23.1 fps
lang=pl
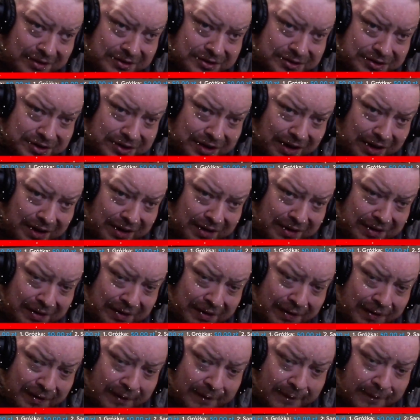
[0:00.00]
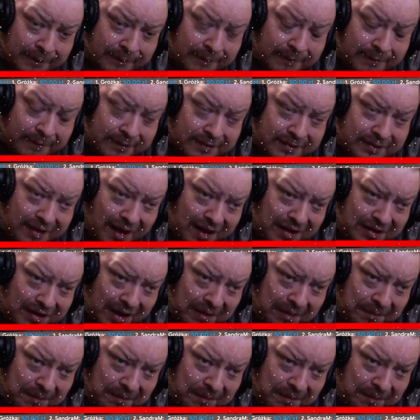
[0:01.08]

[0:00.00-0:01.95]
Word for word: że tak jak